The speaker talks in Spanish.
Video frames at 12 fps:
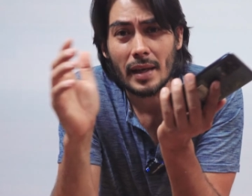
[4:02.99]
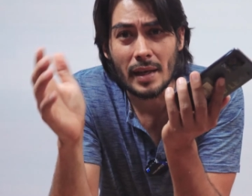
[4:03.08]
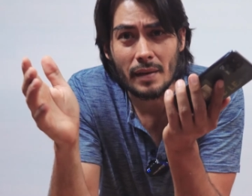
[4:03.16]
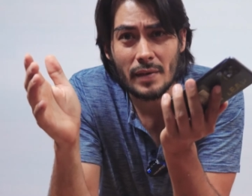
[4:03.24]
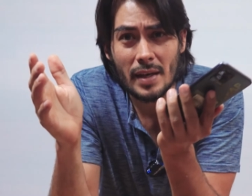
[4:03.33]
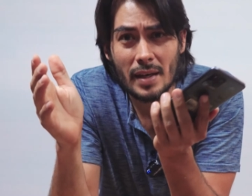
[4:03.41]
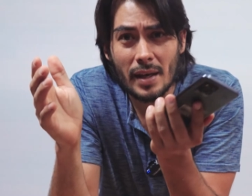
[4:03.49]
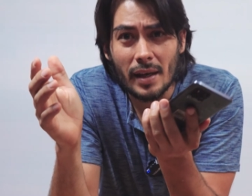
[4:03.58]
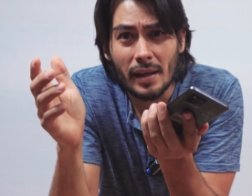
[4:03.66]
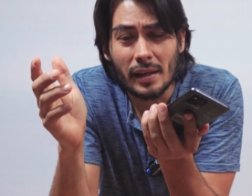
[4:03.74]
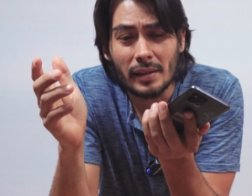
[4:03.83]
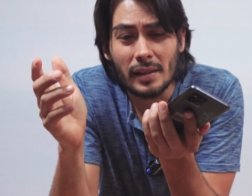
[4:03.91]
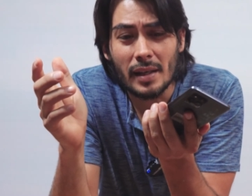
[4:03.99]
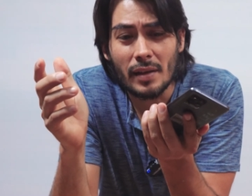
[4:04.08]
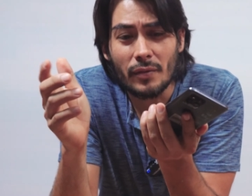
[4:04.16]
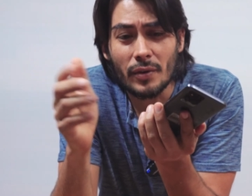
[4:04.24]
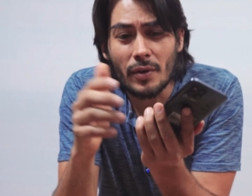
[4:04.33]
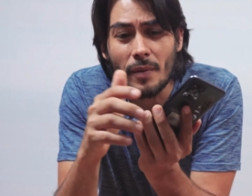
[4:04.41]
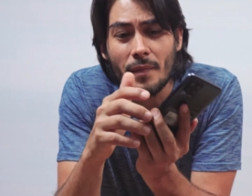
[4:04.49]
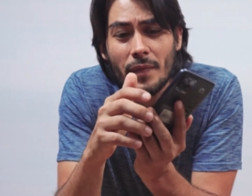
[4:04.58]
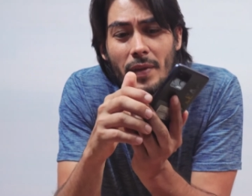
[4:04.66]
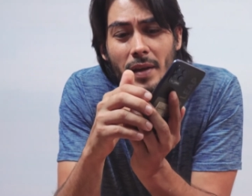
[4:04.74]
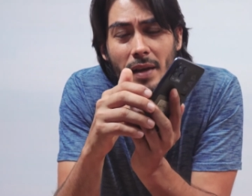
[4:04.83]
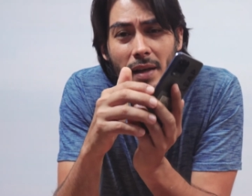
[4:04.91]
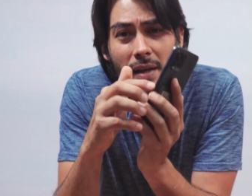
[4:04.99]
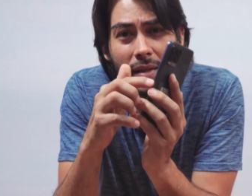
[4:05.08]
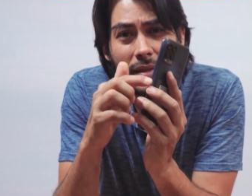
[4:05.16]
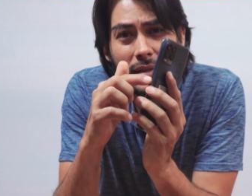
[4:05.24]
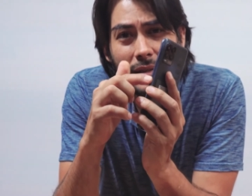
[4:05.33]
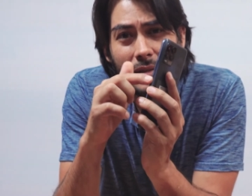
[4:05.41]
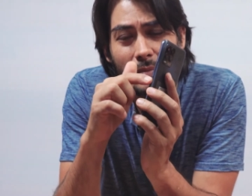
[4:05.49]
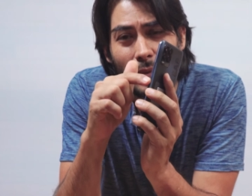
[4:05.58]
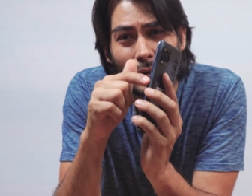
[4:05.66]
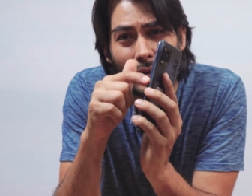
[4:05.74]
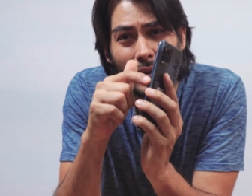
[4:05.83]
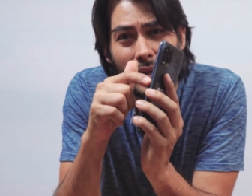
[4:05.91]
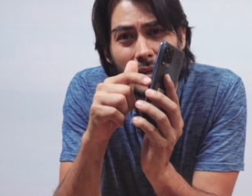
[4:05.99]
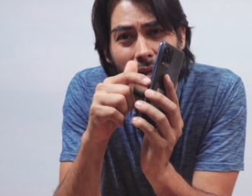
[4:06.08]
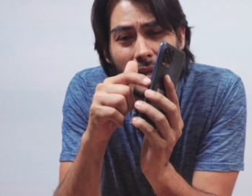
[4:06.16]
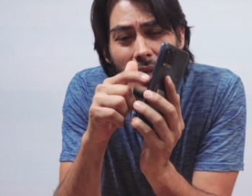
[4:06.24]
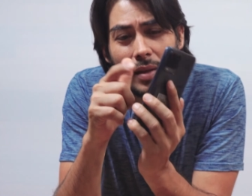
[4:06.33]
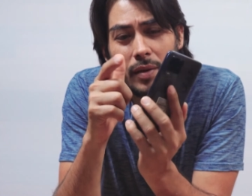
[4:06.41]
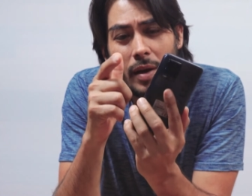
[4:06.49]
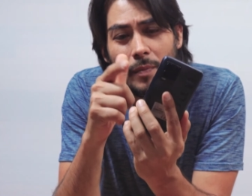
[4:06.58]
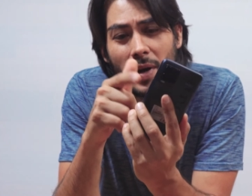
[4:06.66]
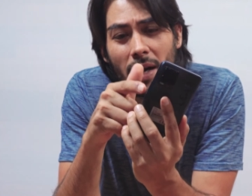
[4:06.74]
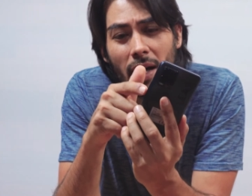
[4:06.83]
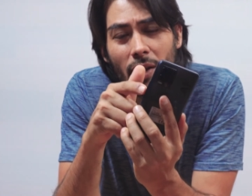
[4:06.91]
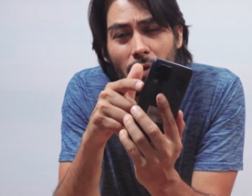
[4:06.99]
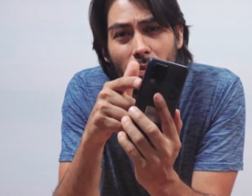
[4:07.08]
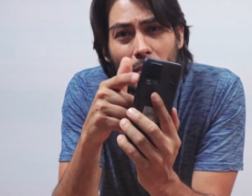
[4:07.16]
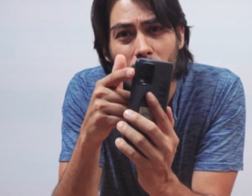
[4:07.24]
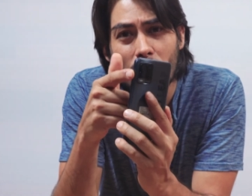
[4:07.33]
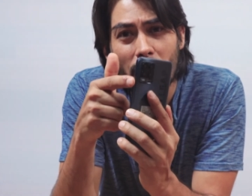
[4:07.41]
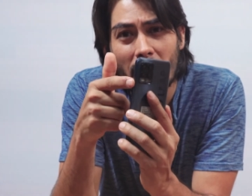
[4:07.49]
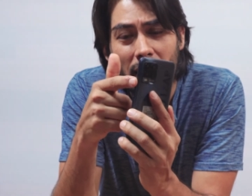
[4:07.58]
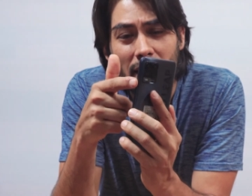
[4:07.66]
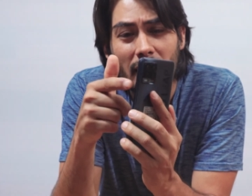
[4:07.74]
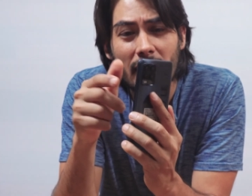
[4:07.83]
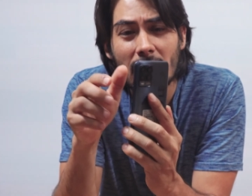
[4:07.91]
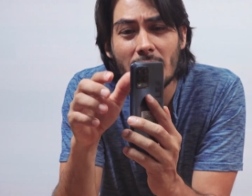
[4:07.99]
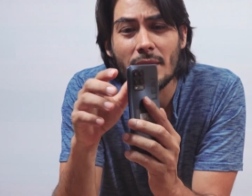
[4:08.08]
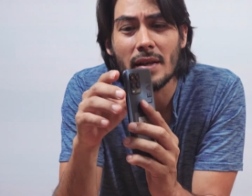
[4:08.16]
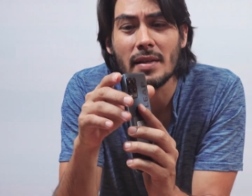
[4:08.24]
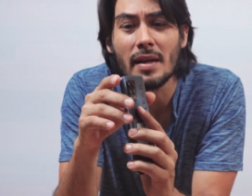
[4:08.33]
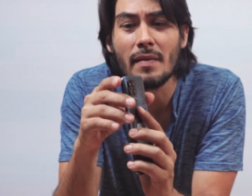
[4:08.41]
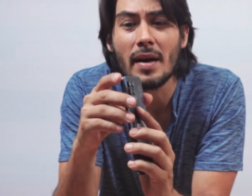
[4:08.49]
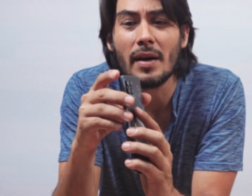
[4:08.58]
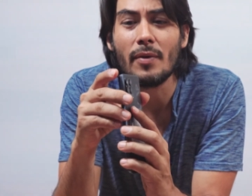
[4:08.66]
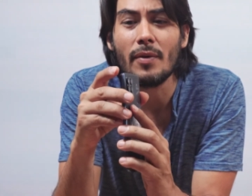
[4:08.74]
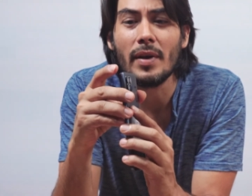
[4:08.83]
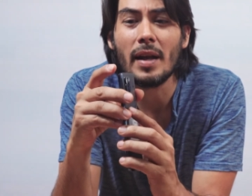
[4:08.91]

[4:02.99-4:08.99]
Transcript: que viene en el teléfono? es botón de encendido y apagado, volumen hacia arriba, hacia abajo.